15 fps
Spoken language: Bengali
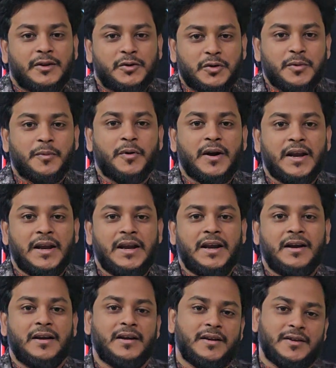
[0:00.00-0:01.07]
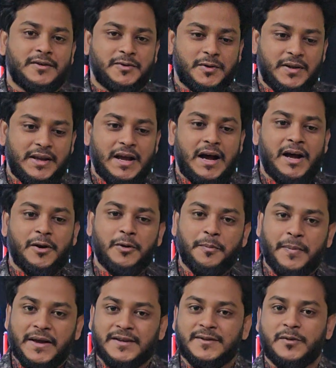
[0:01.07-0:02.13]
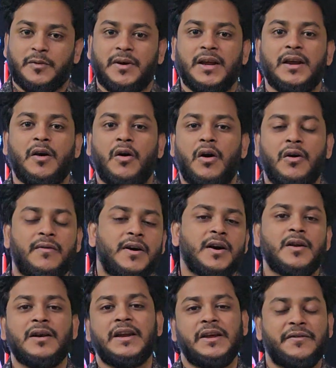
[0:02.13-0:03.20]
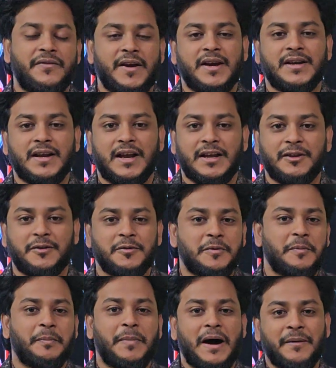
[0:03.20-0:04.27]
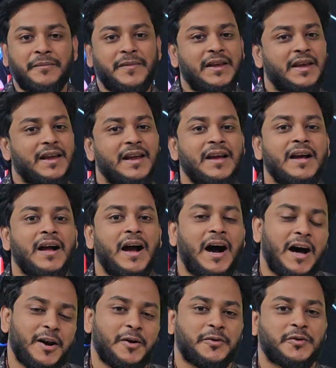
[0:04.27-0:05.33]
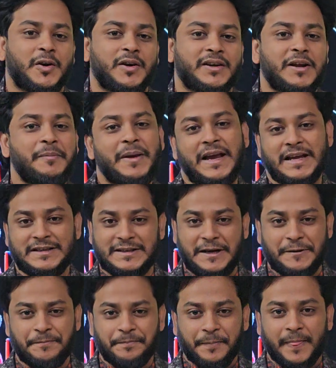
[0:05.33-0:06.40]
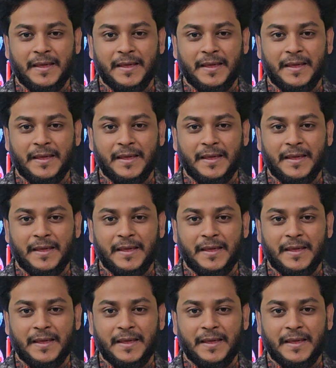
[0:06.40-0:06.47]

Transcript: দ্রবণে যদি আলো পাস করি ওভারঅল ইফেক্টে কিন্তু বাম দিকে আলোর তলটা বেঁকে যায়